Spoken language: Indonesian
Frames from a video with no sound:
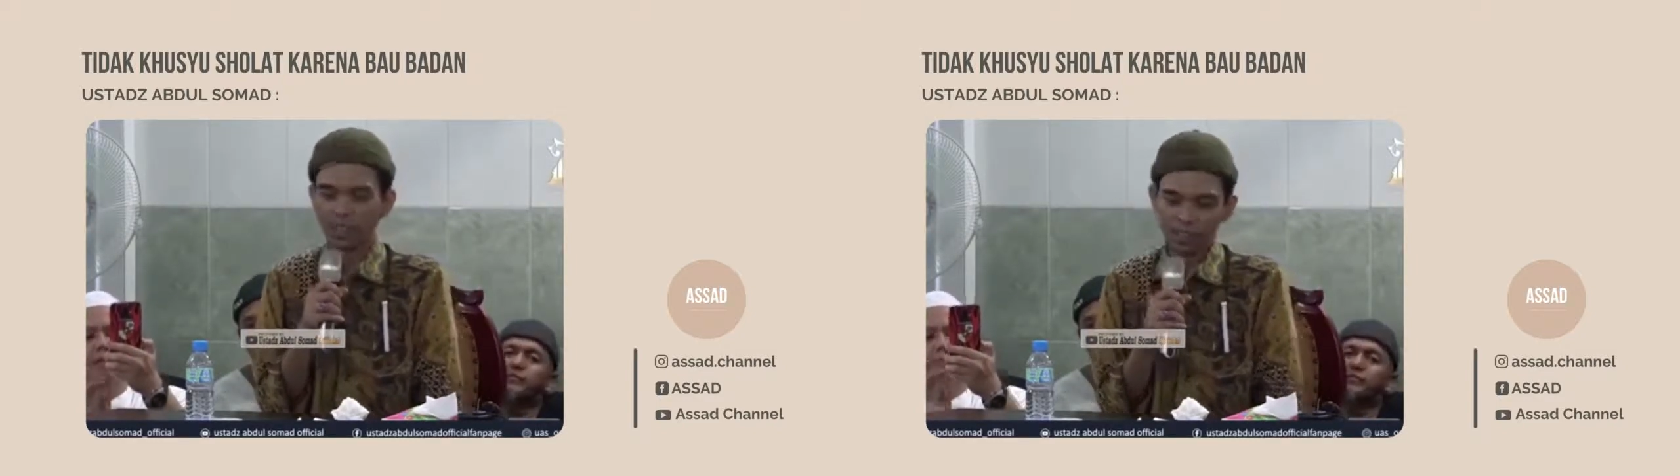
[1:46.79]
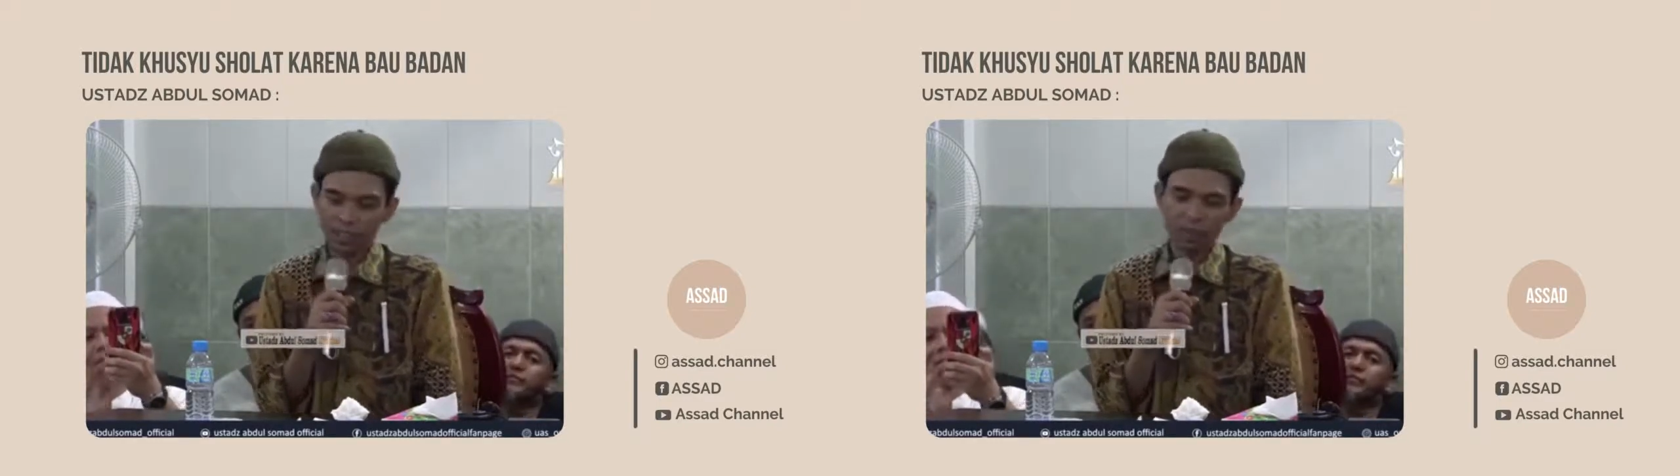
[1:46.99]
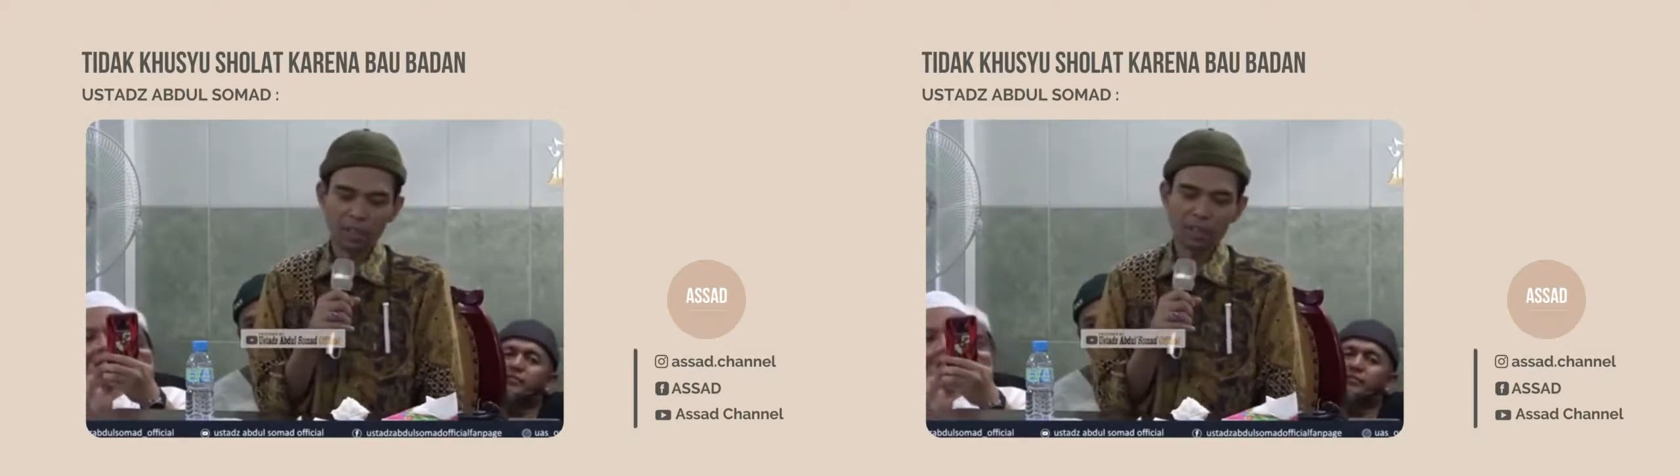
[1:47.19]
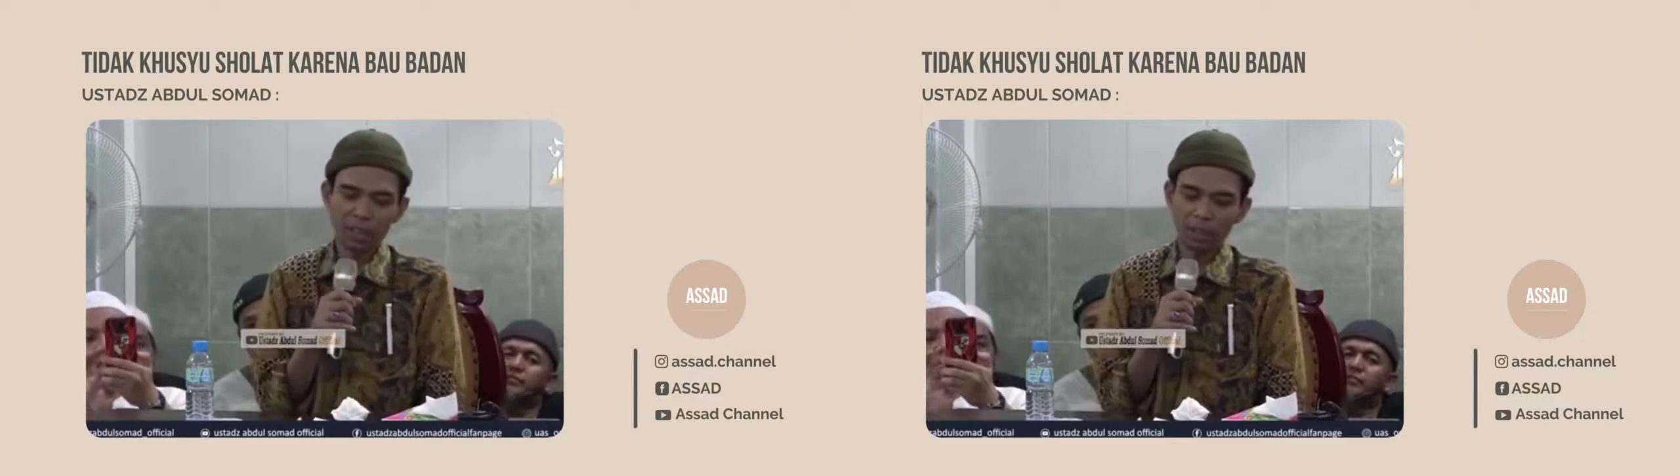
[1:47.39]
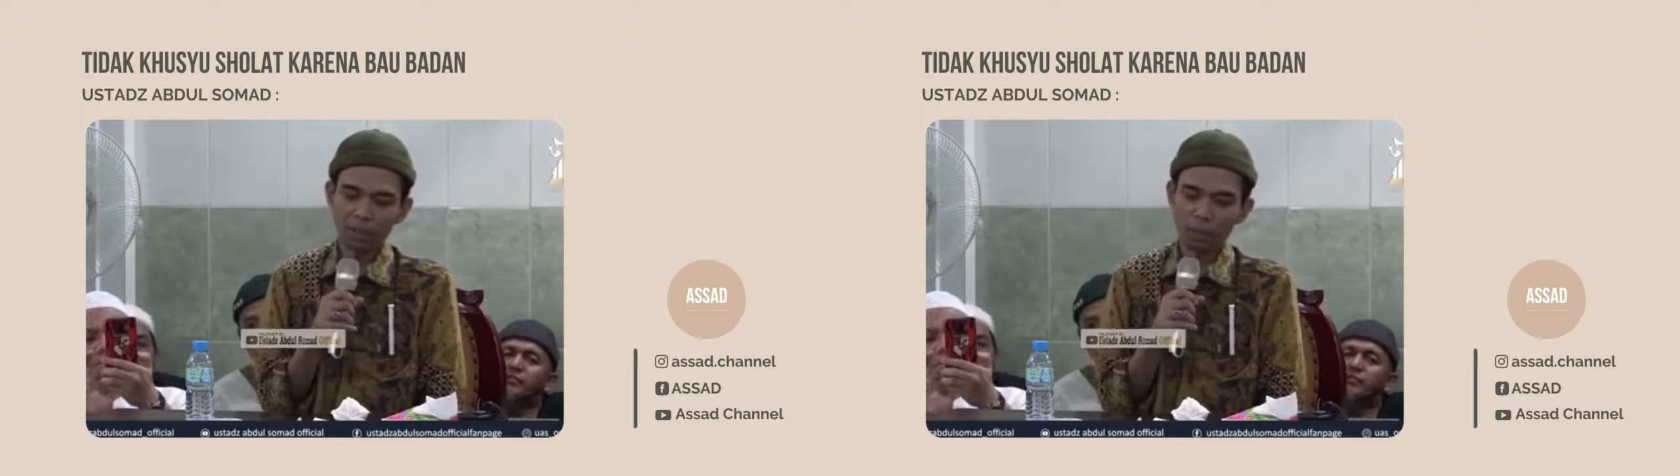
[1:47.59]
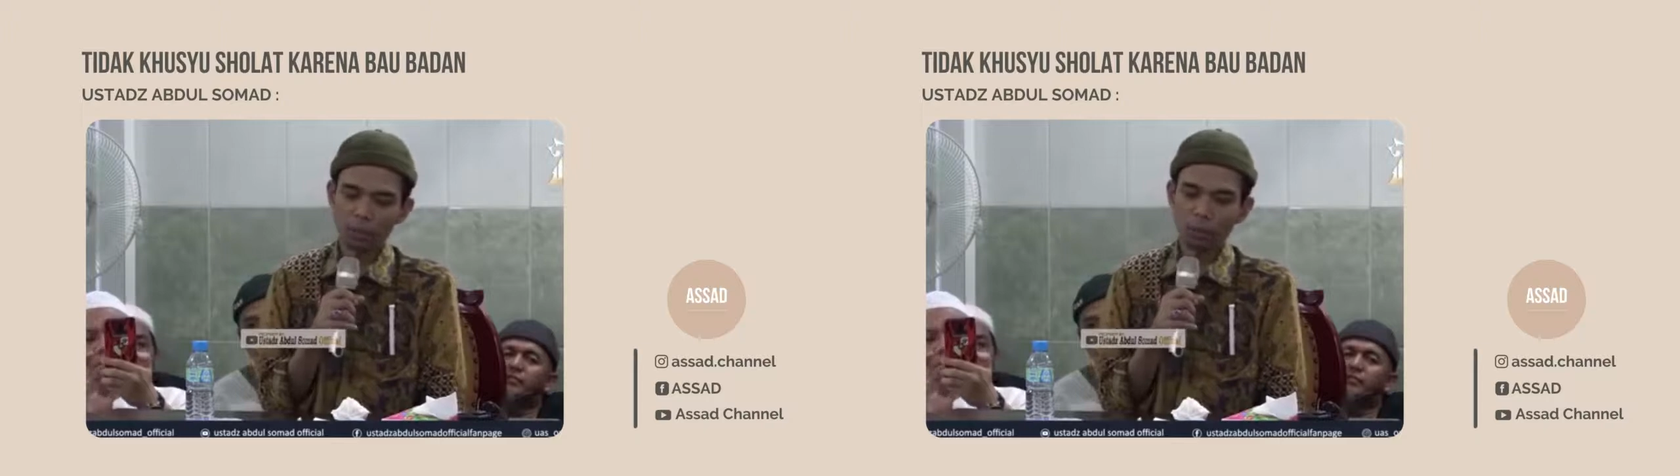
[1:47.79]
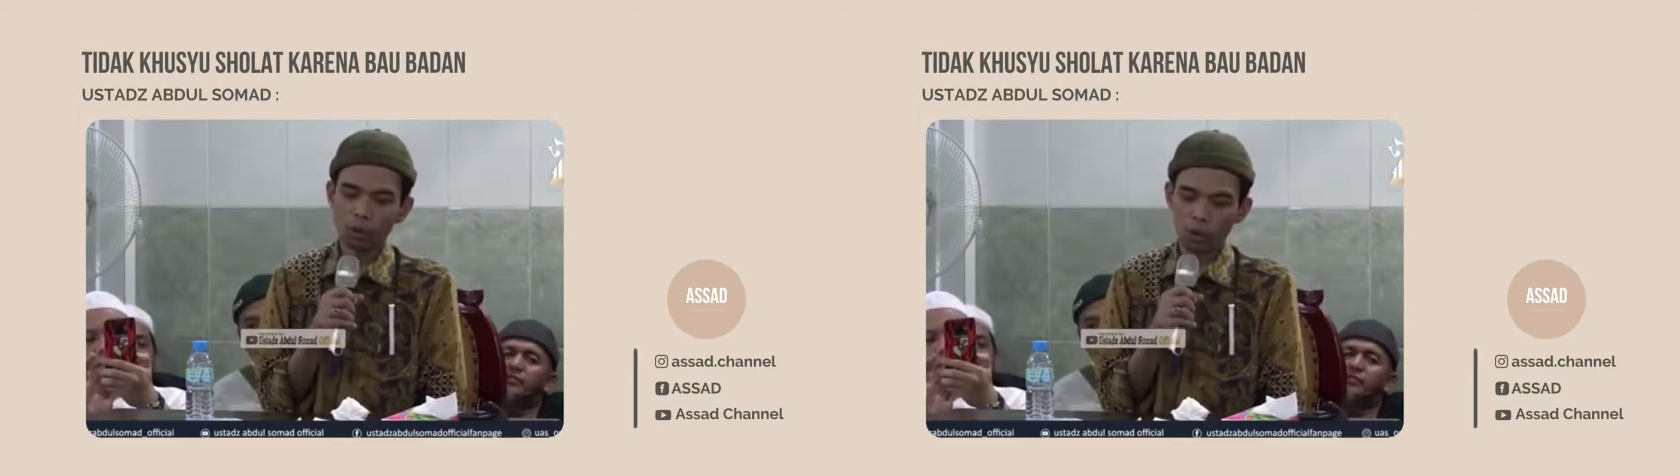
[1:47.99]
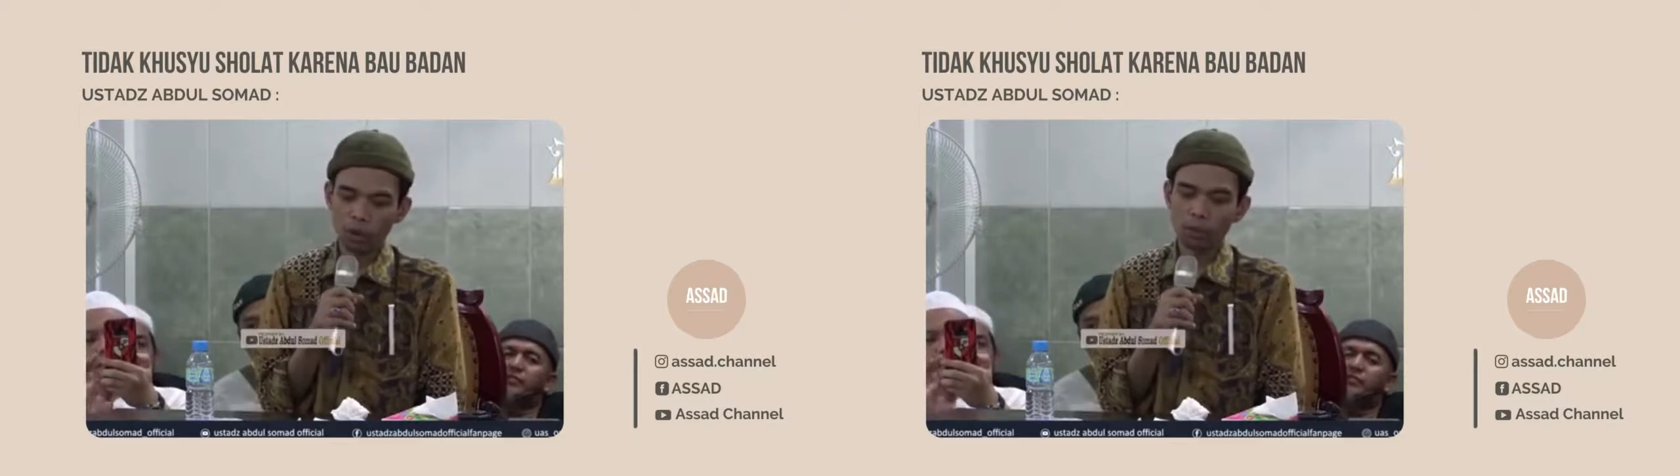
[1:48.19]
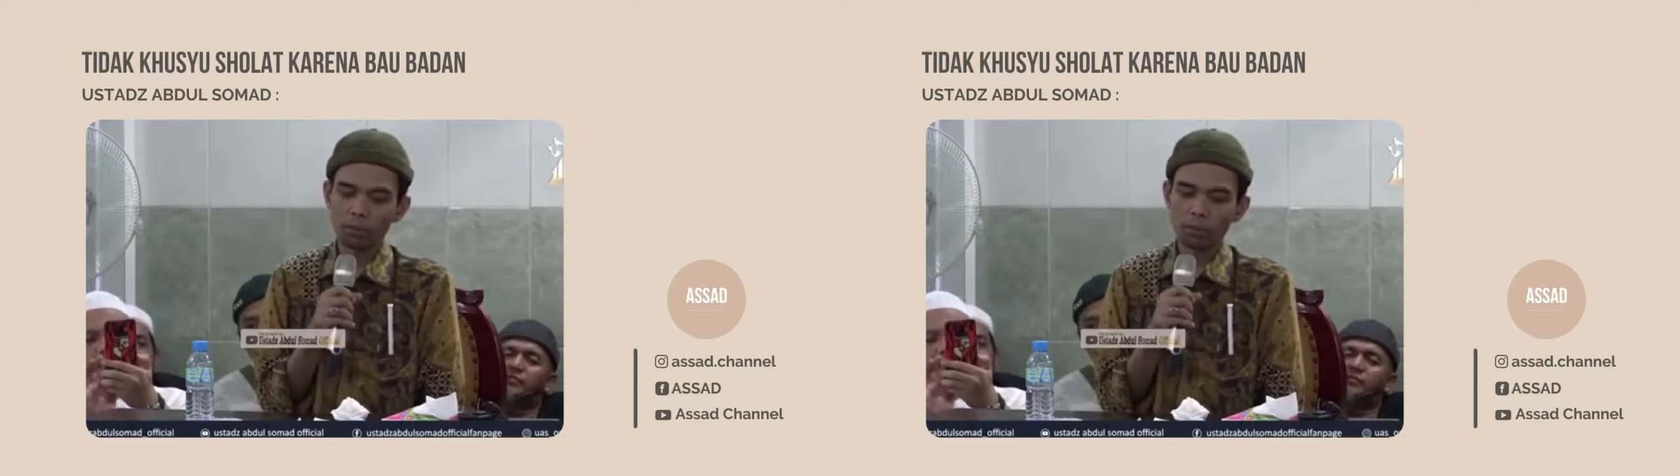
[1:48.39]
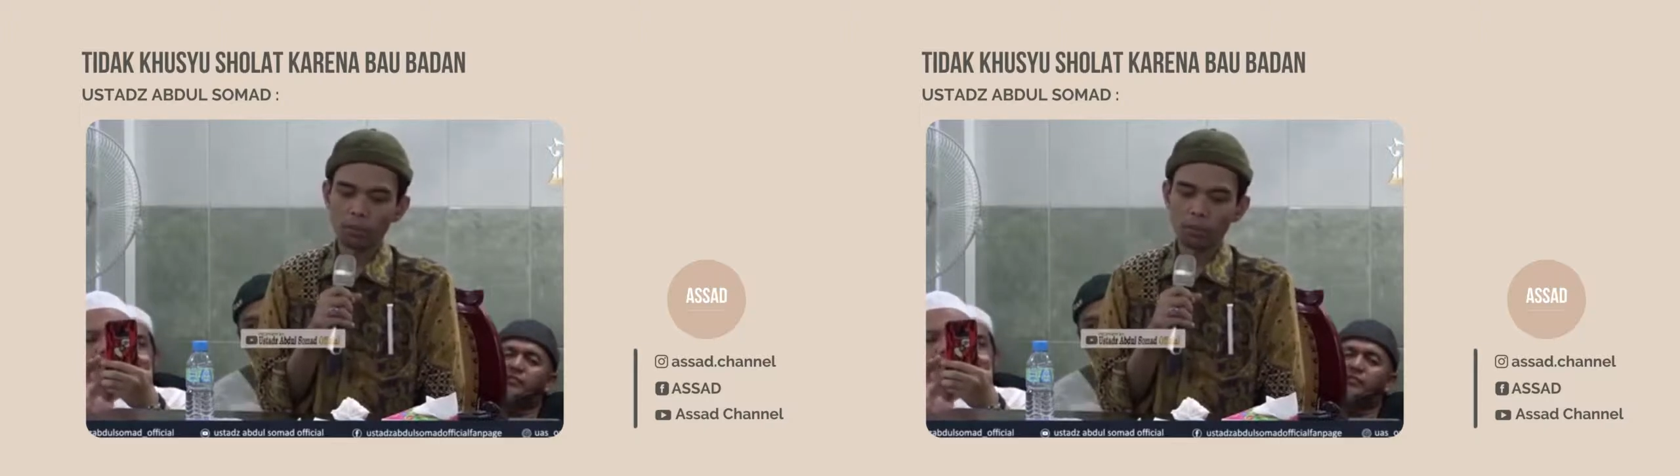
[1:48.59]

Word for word: ini masalah bau mulut